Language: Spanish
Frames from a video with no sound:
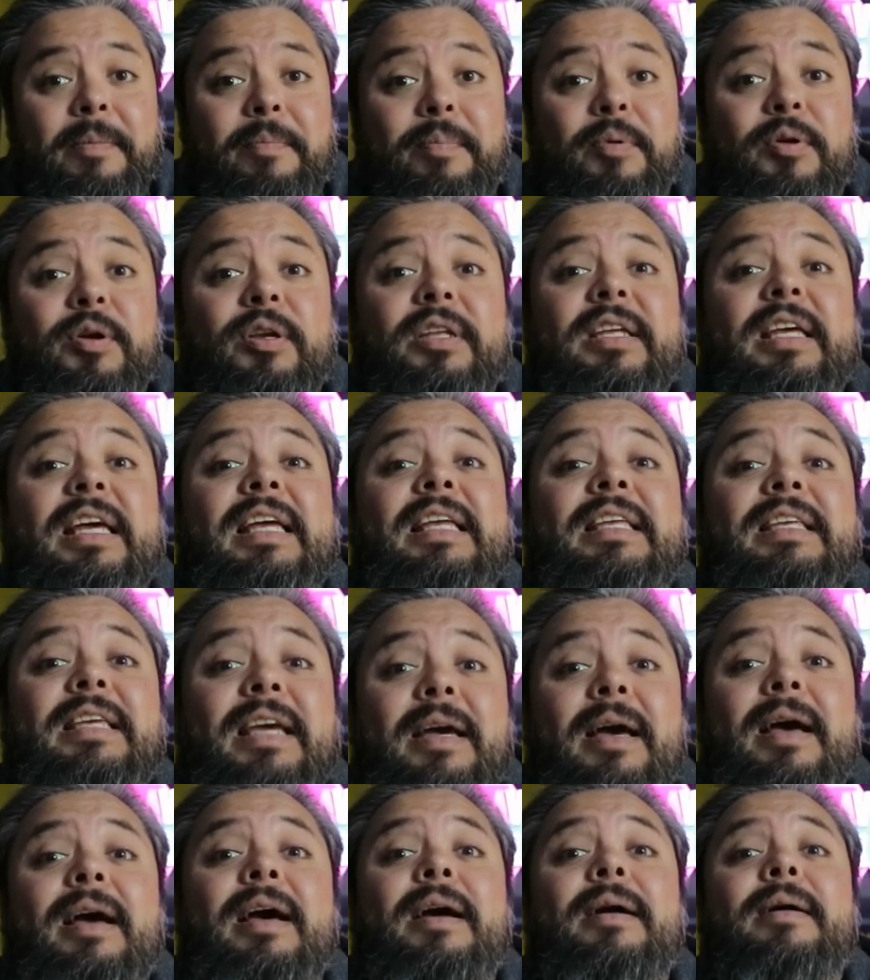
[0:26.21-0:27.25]
porque
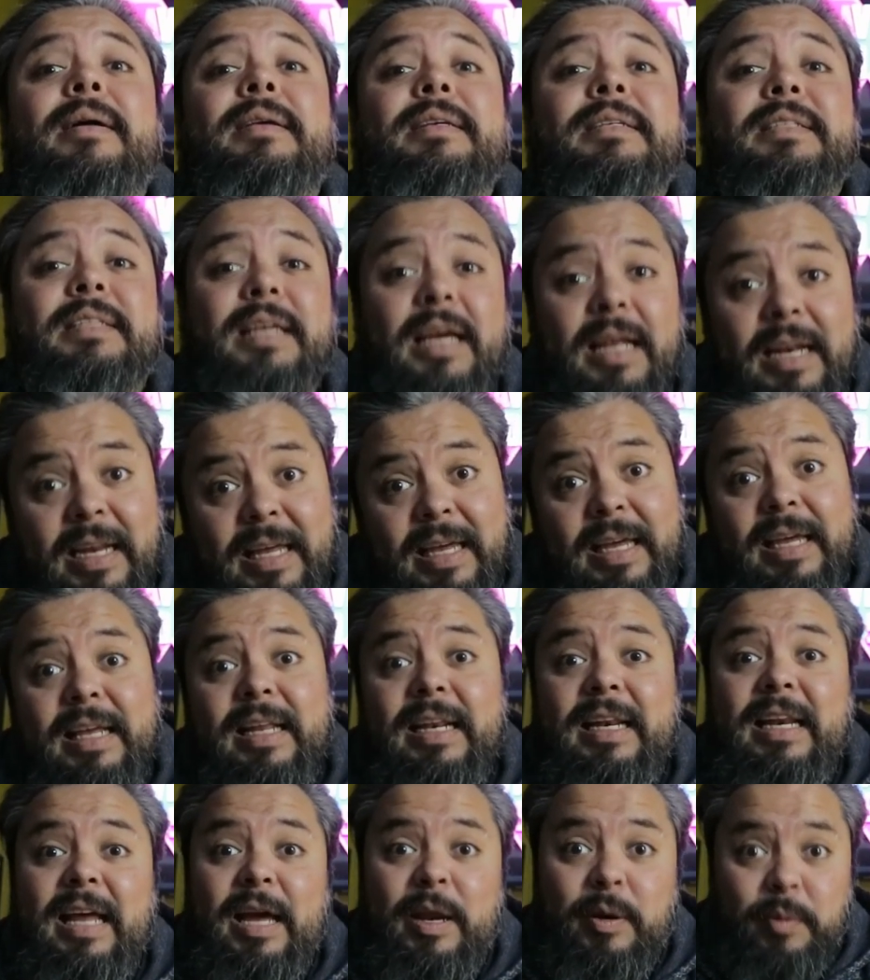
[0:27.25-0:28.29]
ya sale
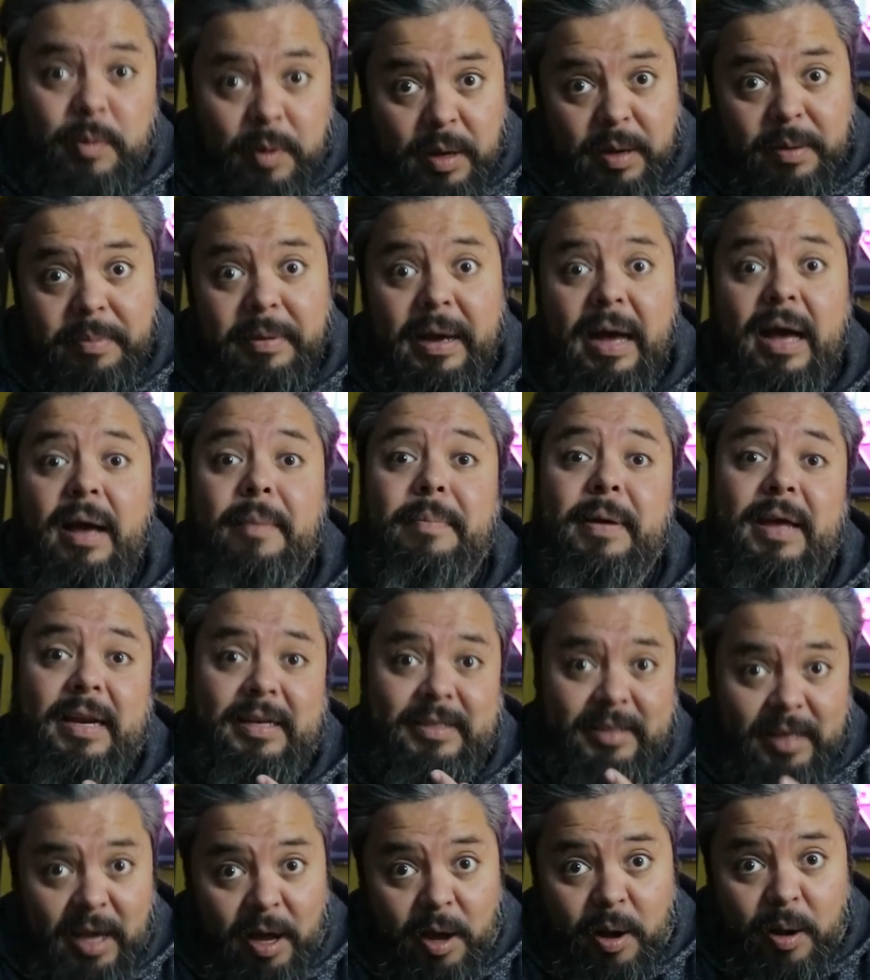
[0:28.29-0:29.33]
la nueva
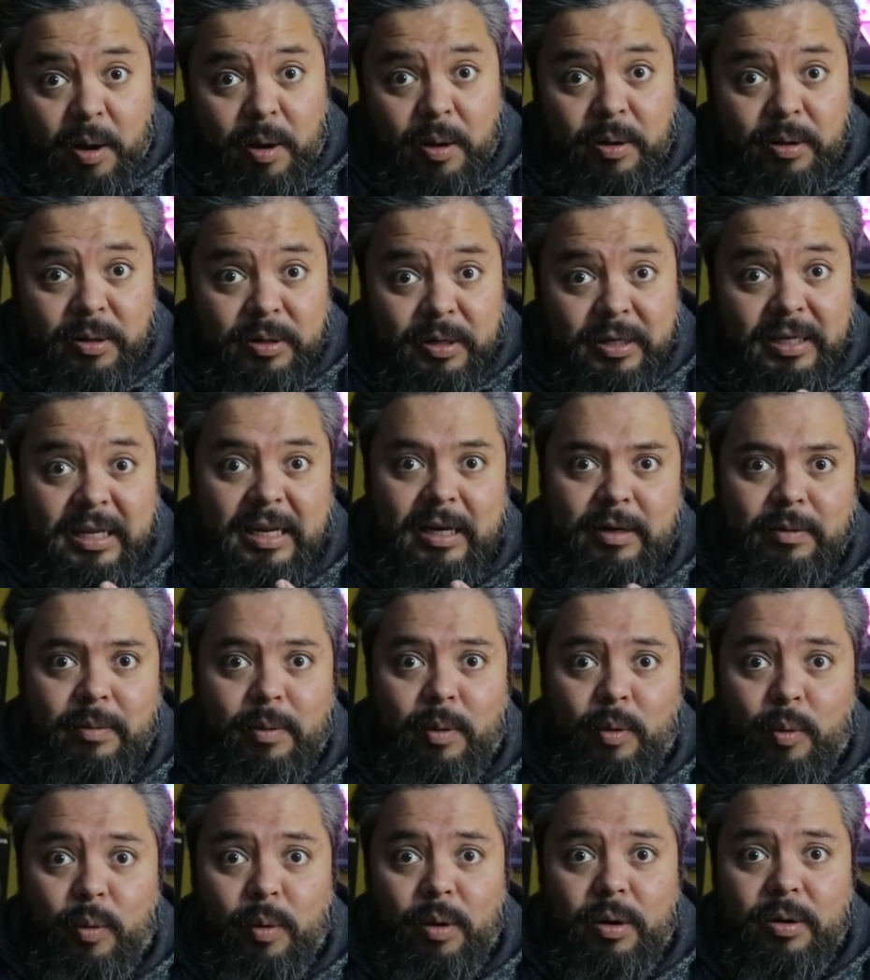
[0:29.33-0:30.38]
versión y el
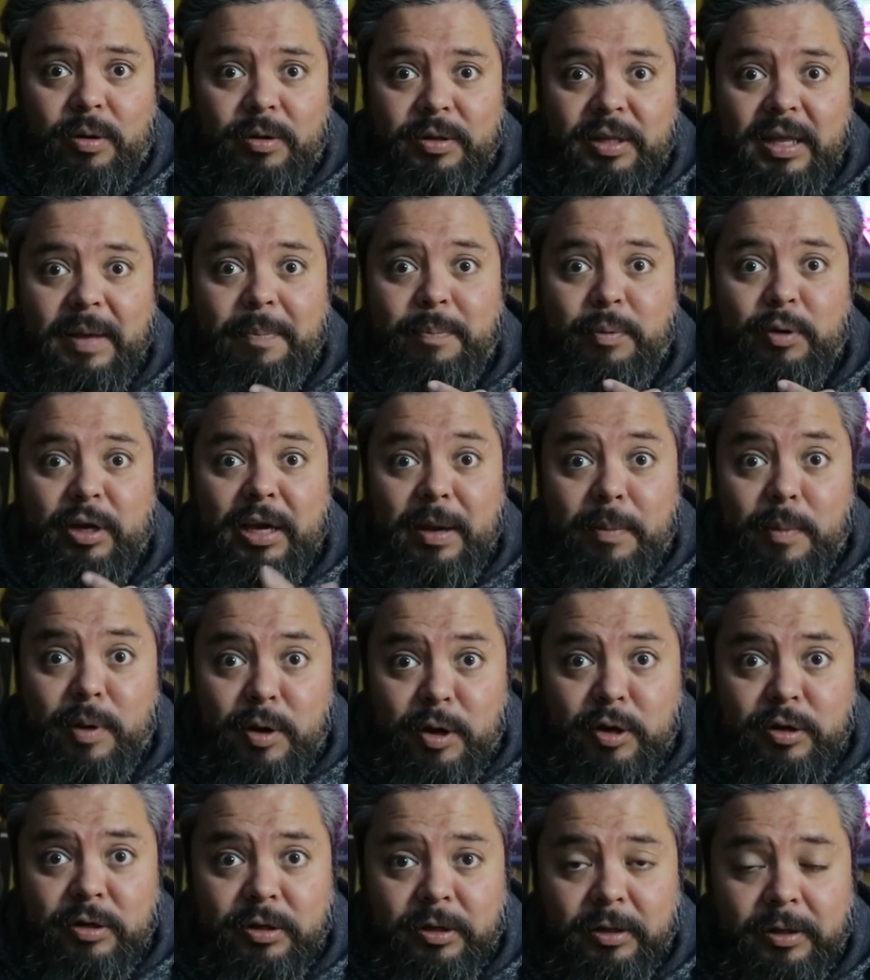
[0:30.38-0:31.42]
nuevo juego de
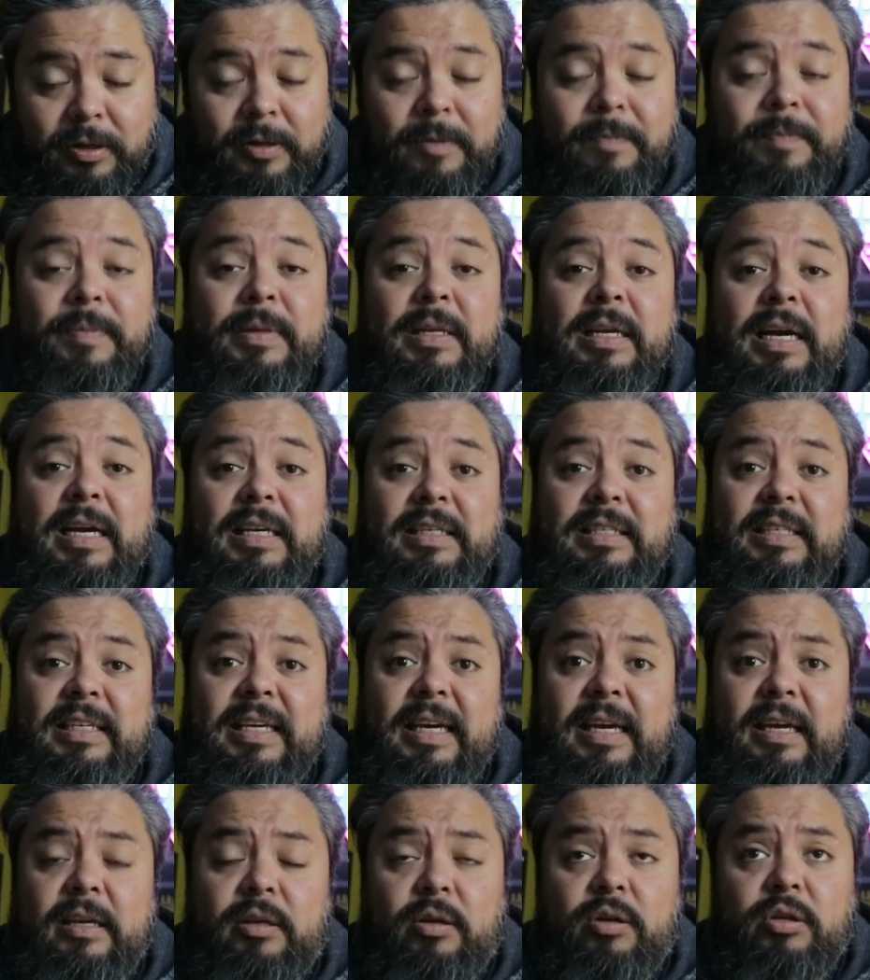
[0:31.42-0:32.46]
Pokémon. Así
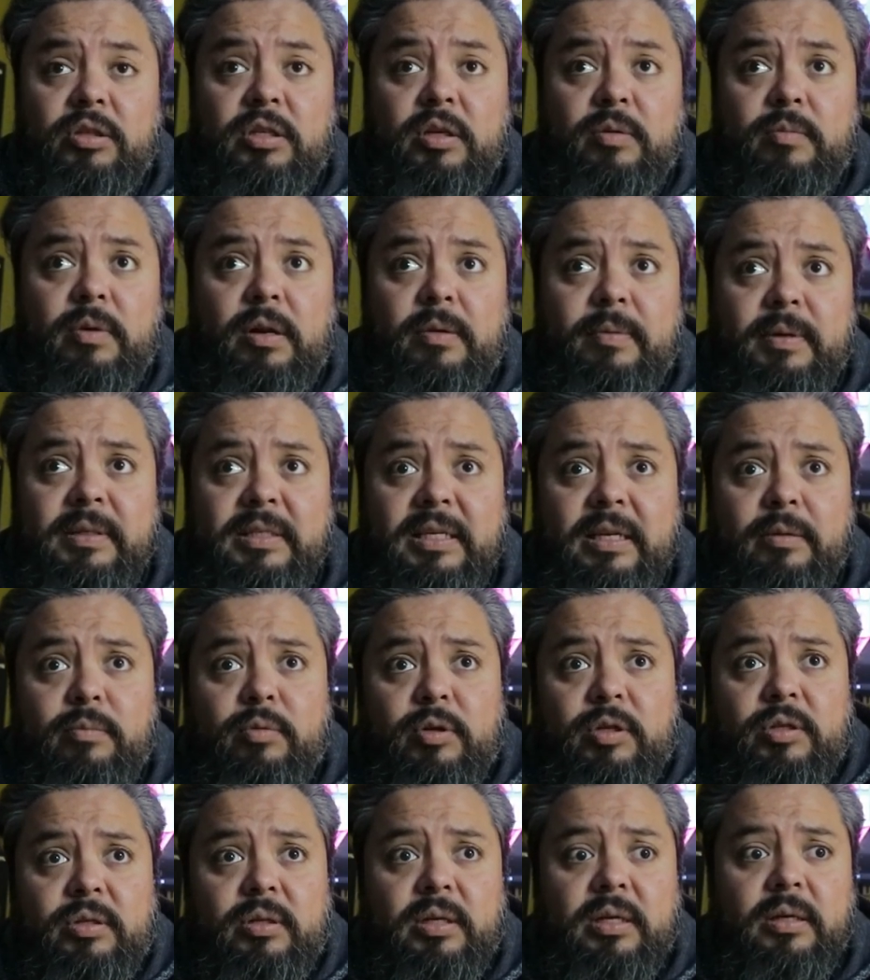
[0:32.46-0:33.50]
que yo no sé cuál va a ser
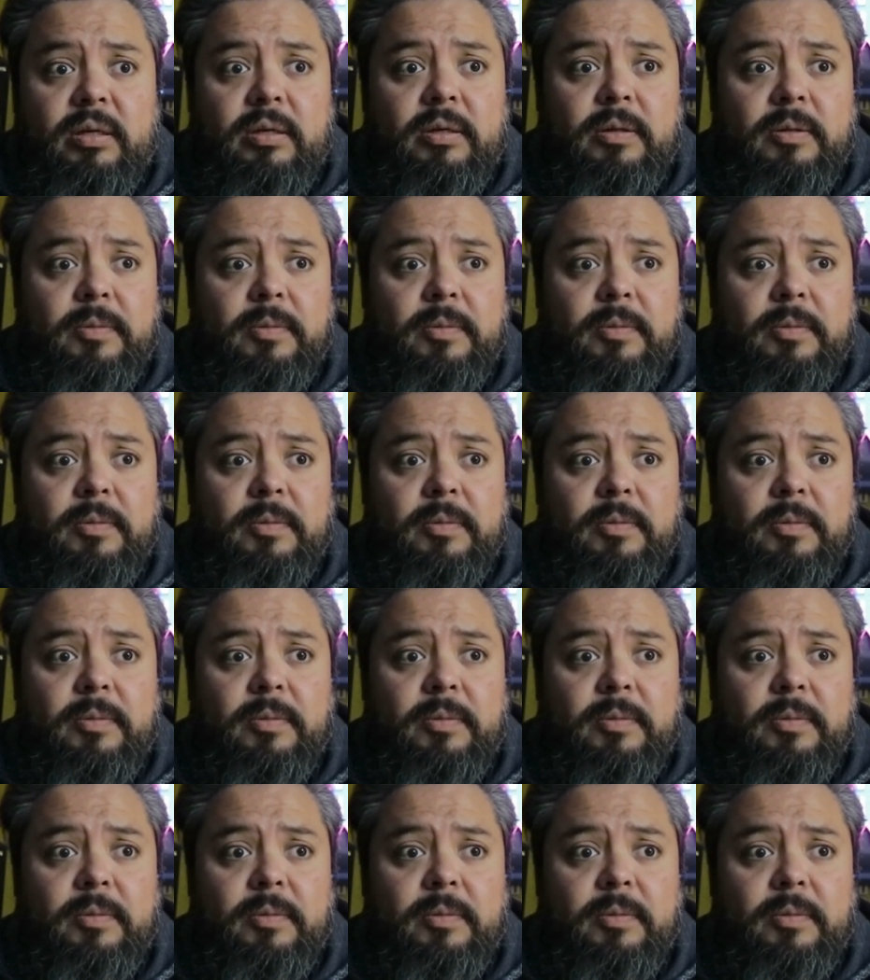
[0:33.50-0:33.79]
vuestro...